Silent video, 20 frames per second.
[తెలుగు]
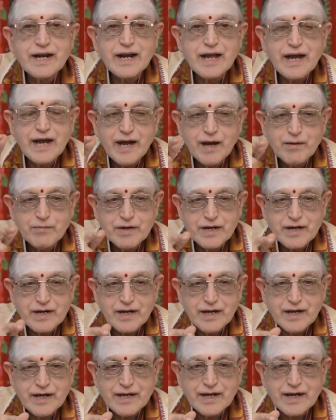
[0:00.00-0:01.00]

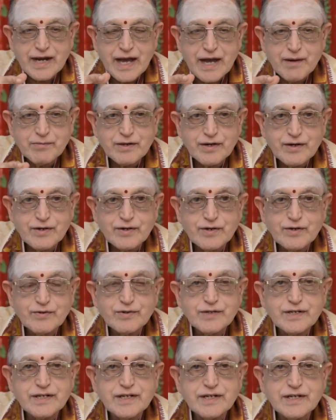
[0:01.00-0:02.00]
లాభరా లాభంలో
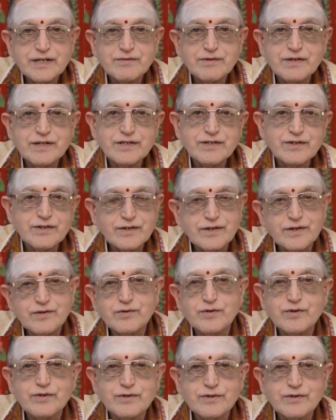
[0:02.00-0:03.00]
ఉండేటువంటి యొక్క
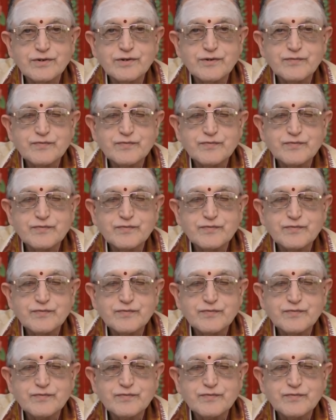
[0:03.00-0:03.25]
గురుడు